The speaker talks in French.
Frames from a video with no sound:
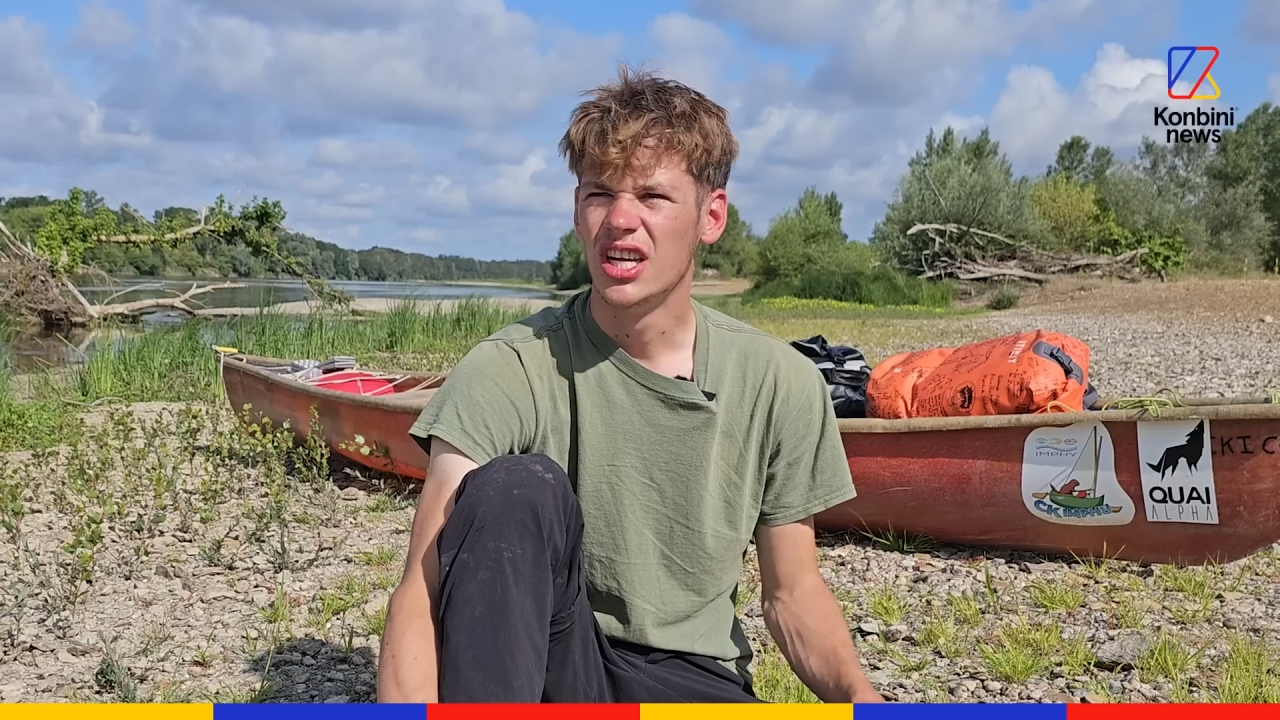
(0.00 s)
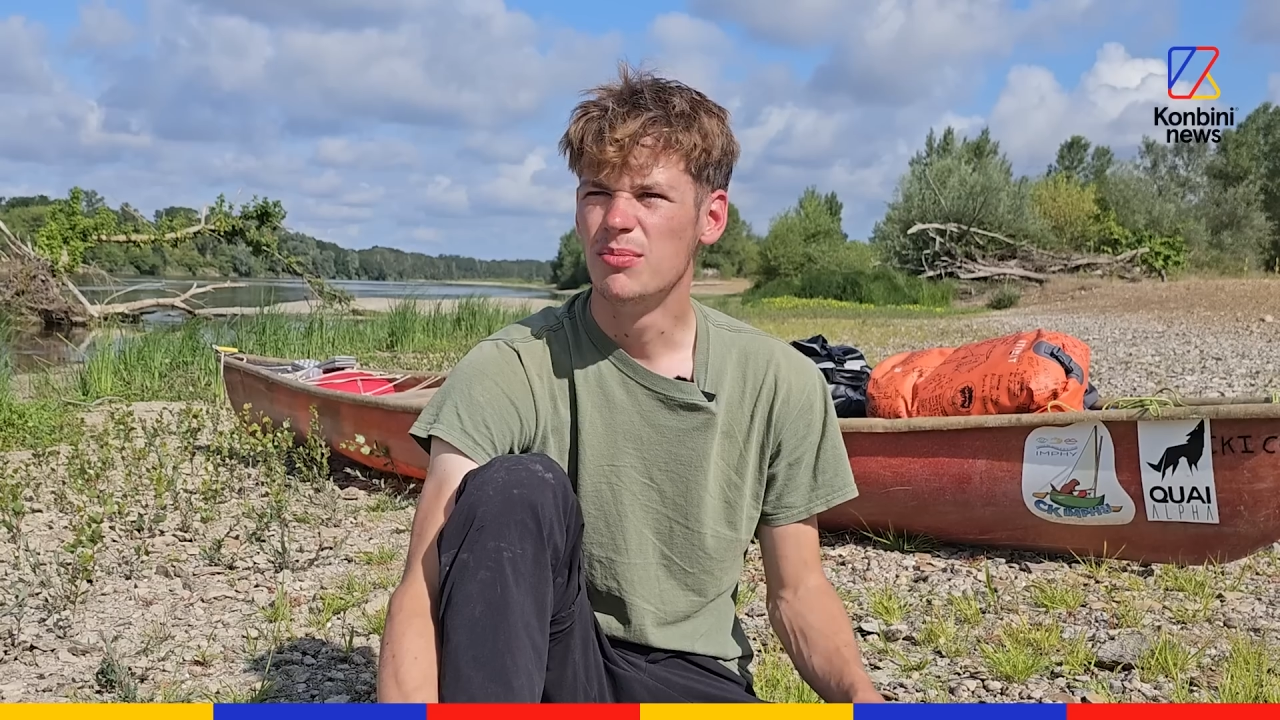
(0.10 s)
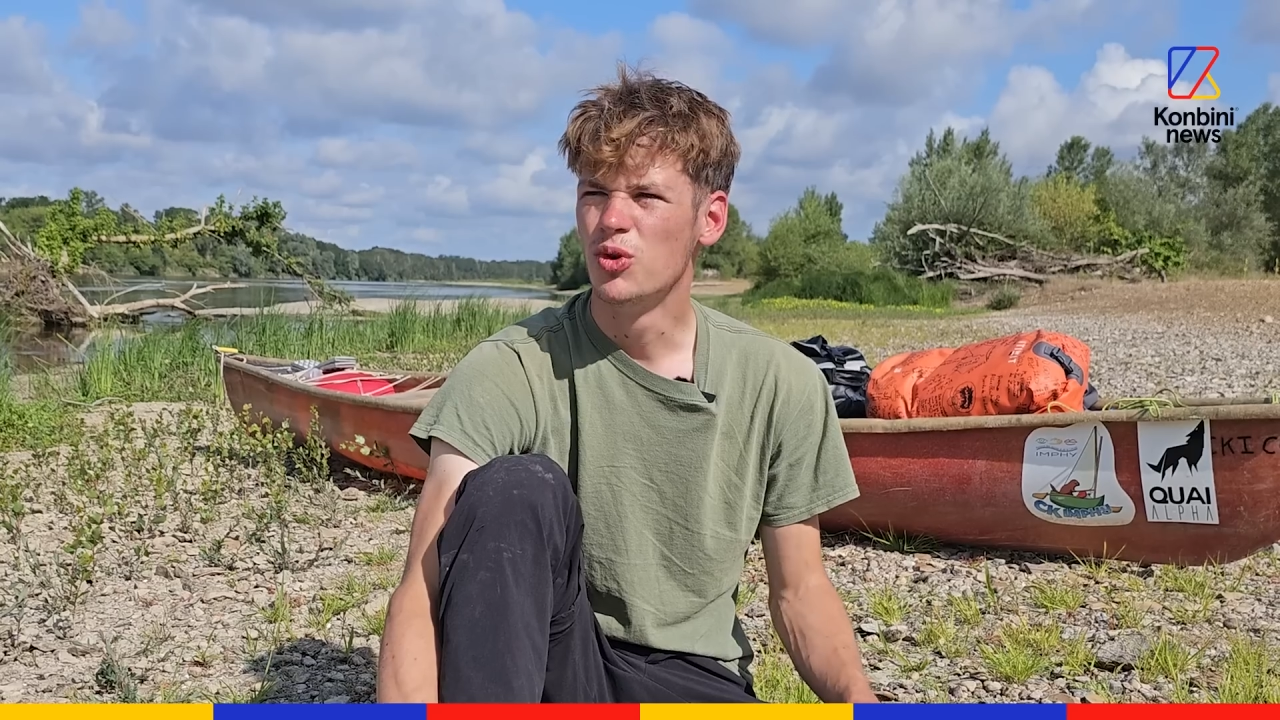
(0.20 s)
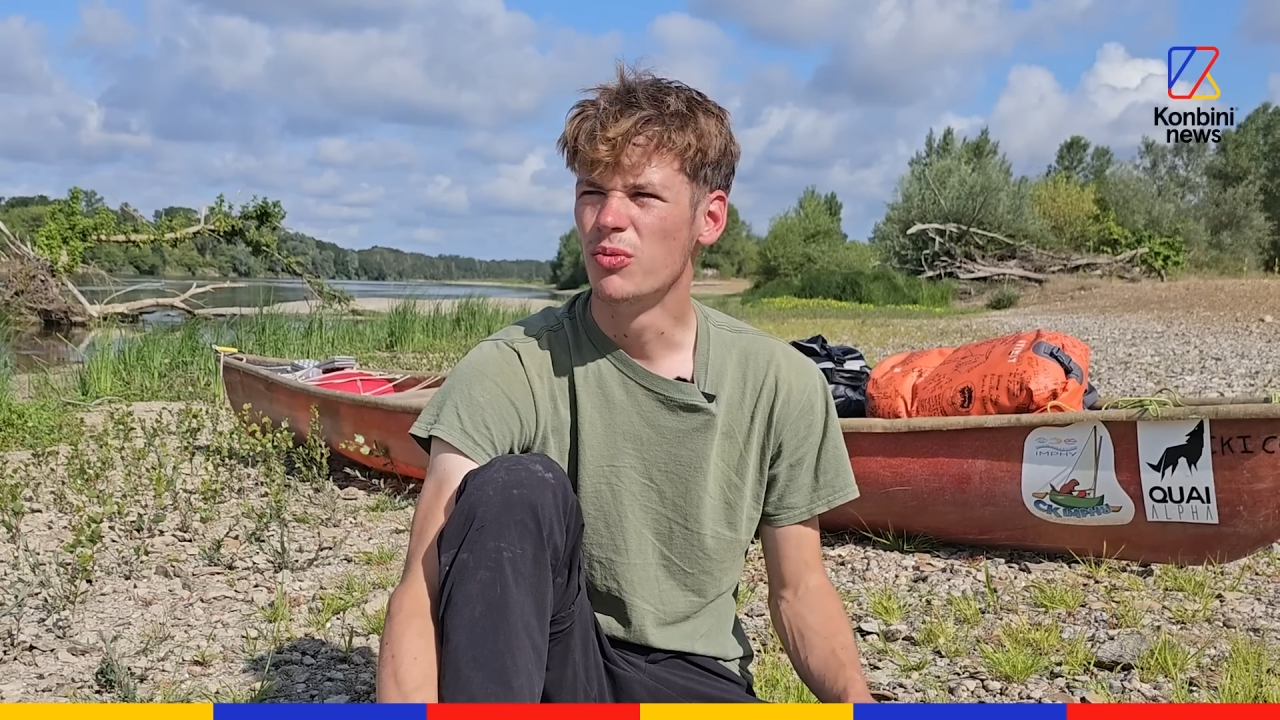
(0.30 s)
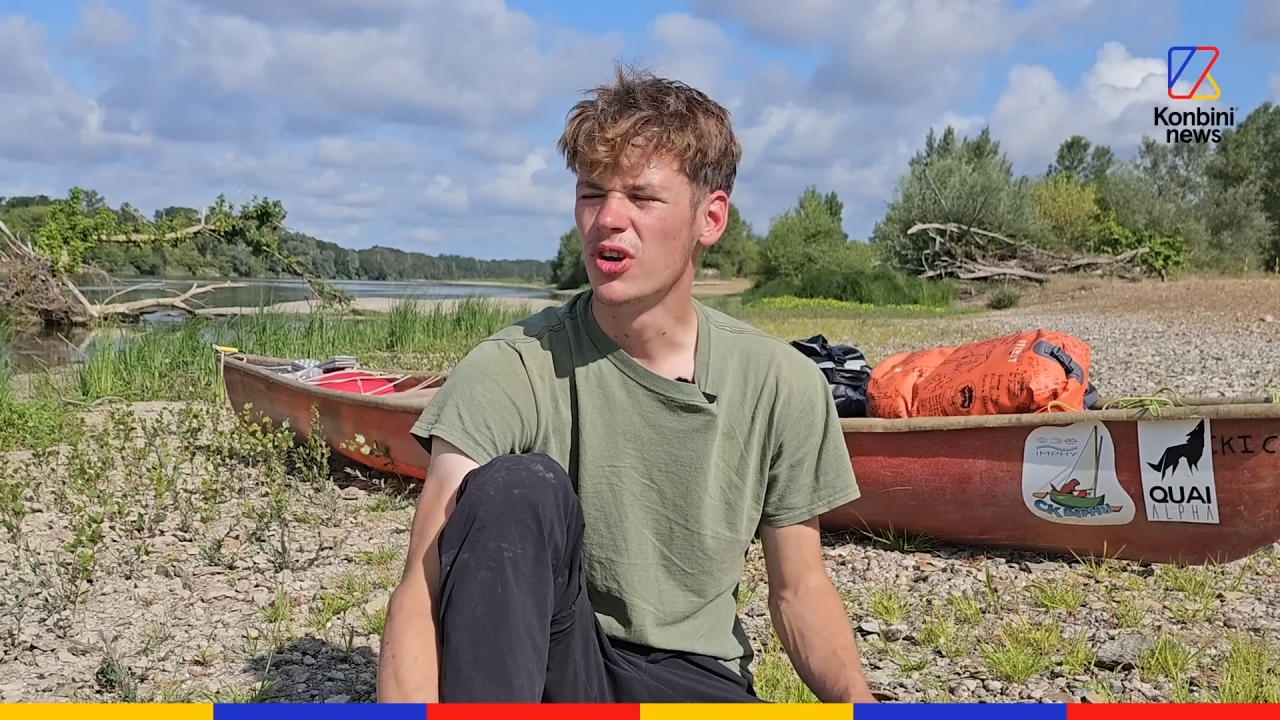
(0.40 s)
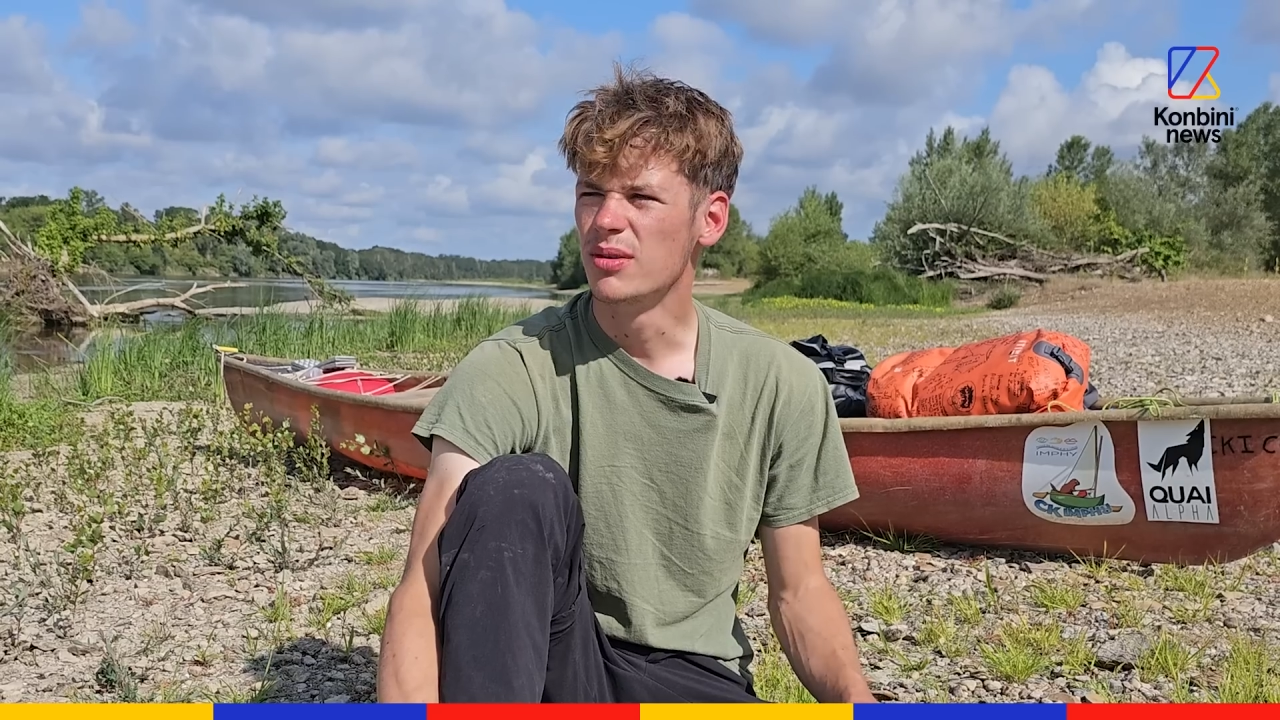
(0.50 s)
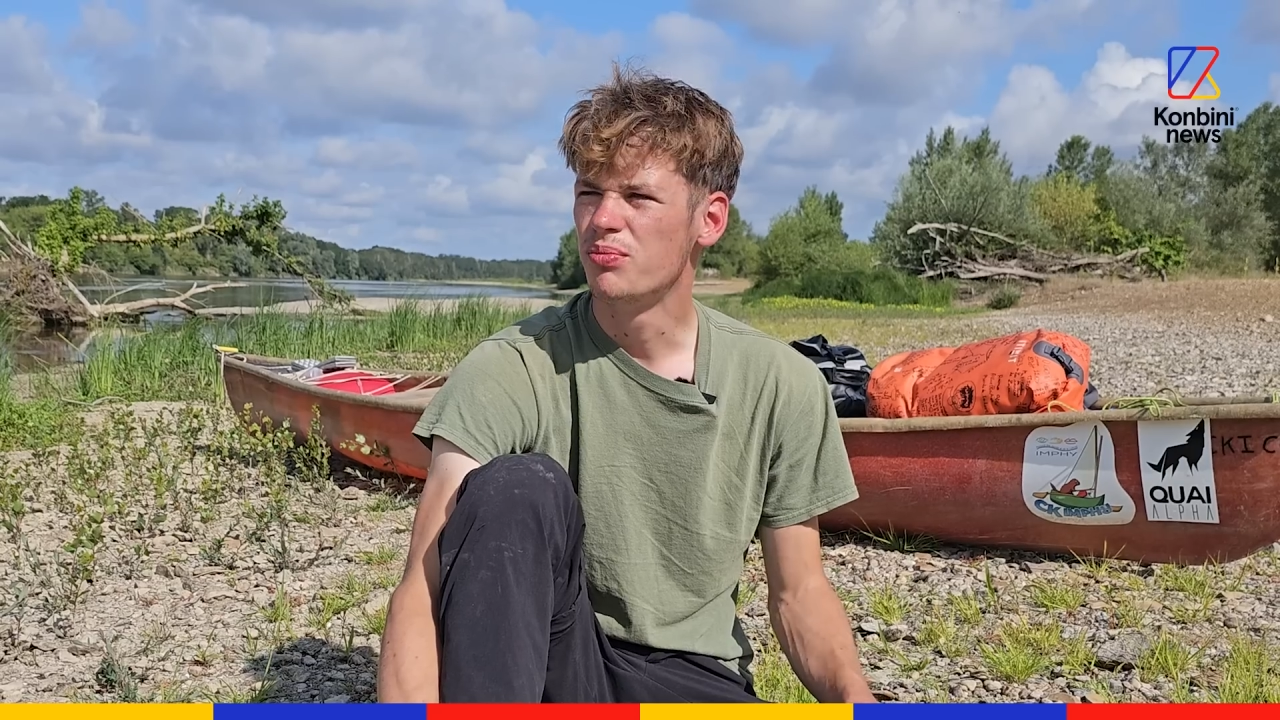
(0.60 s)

Les moments les